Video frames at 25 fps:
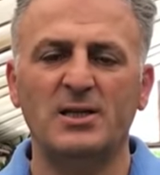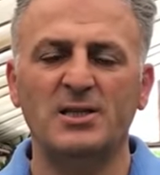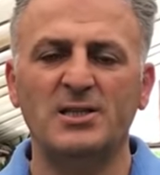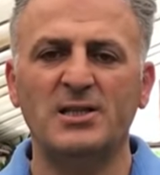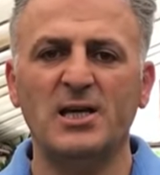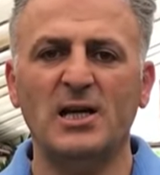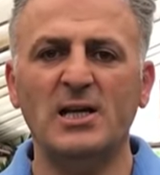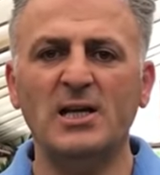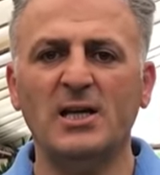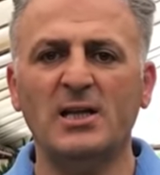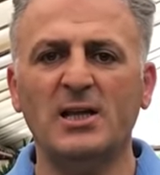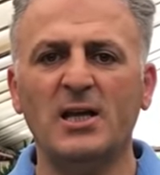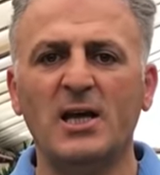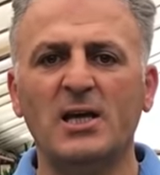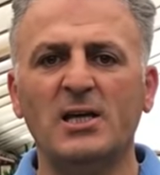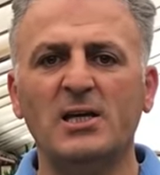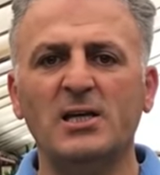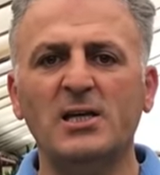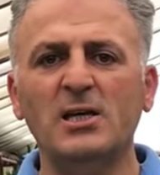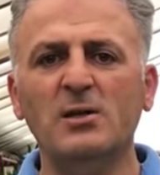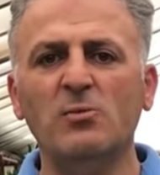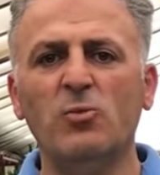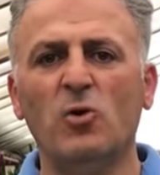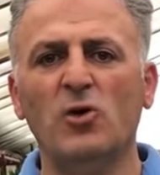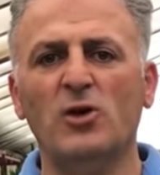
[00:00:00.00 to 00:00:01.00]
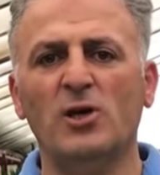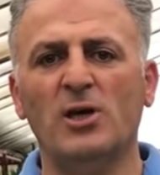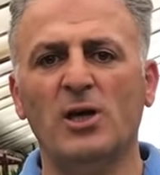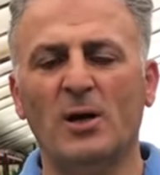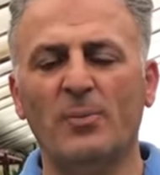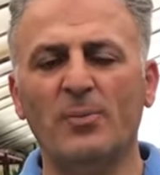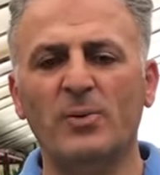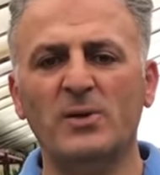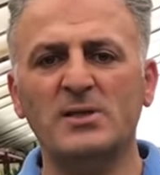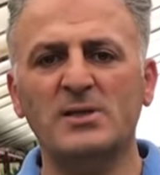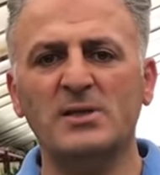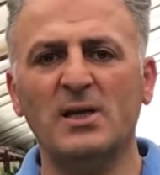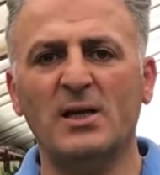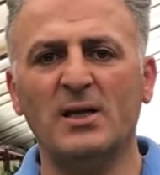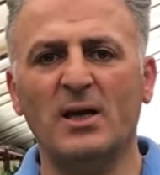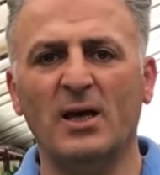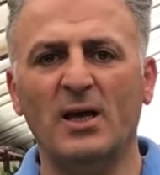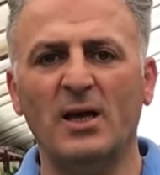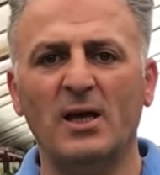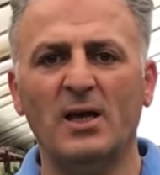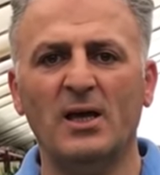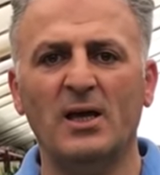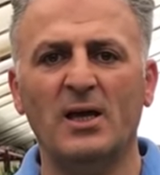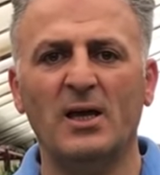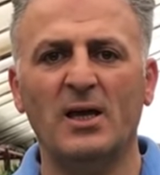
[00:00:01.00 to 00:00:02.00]
Çelikler yıl boyu yapılsa
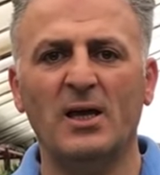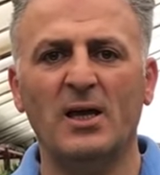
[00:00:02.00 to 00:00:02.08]
da